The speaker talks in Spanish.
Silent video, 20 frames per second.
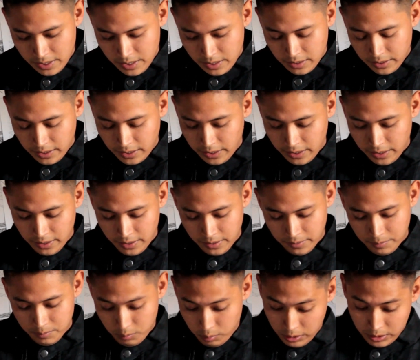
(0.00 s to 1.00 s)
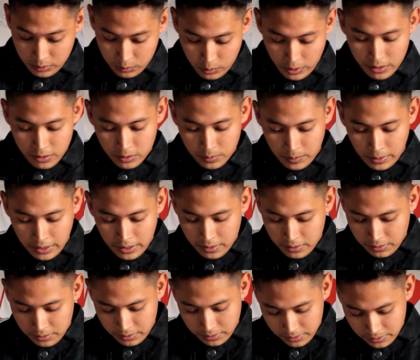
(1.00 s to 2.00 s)
que pues buenos videos.
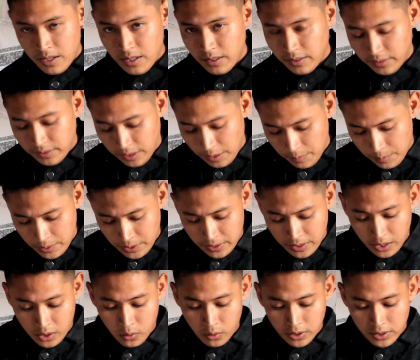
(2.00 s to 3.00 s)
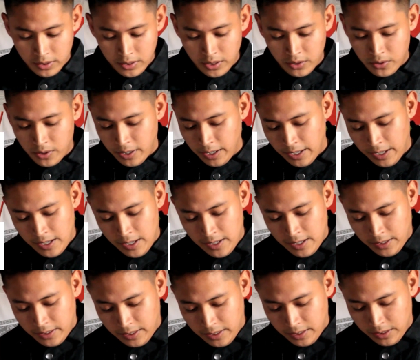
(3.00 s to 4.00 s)
También a Juan Diego GL
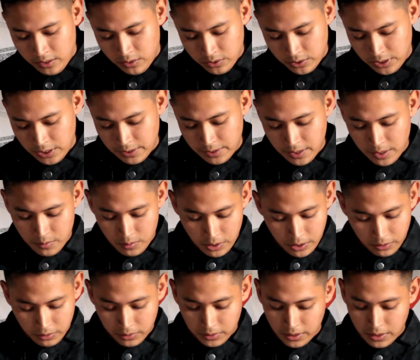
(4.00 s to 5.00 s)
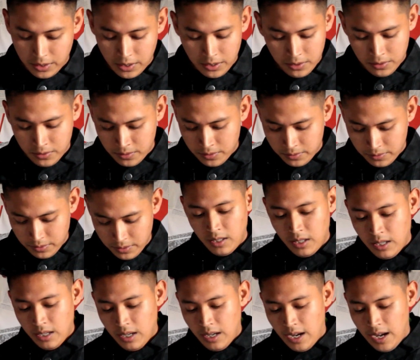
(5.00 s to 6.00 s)
que nos dice buen contenido.
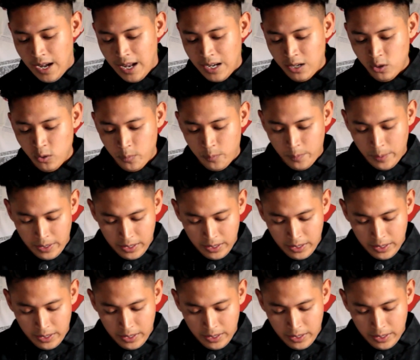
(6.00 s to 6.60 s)
A Lupe